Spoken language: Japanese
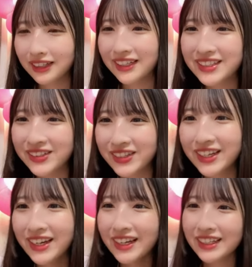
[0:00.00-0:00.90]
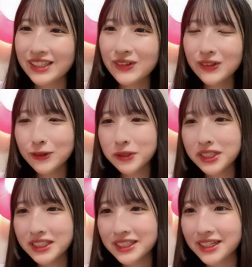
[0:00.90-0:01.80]
えちょっと待って、昨日の大
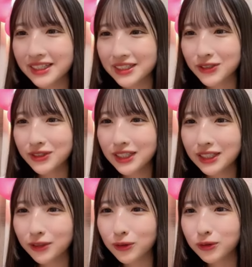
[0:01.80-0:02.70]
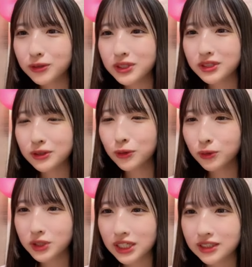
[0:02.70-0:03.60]
年会で12期のココ
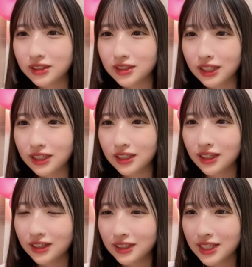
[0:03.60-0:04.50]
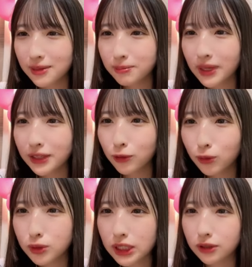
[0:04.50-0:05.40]
ココちゃんズに先輩
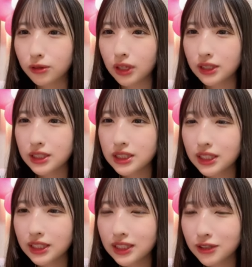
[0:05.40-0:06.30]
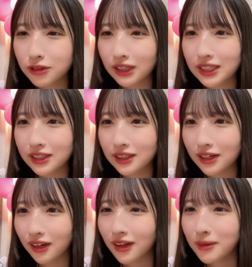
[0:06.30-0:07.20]
ココちゃんと話できてるか聞いた
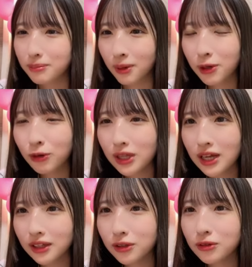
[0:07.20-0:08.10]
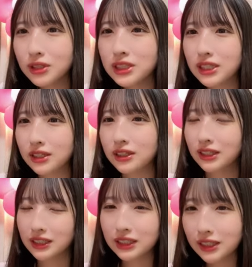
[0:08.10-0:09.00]
ら微妙な反応でした
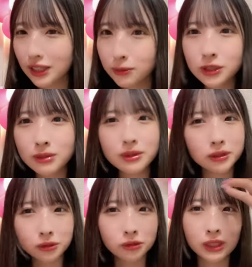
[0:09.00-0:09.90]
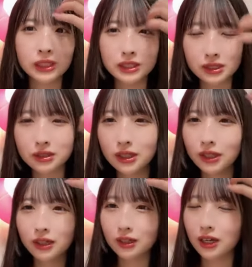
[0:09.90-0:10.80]
え一回も喋ったことないです
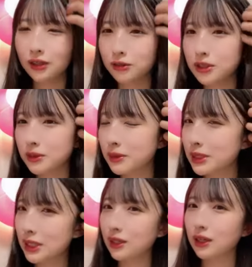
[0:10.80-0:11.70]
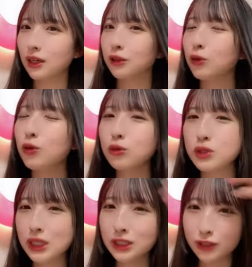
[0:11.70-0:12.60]
あのすいませんあのココ
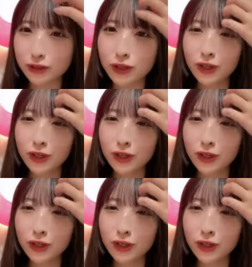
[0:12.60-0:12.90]
ちゃんズ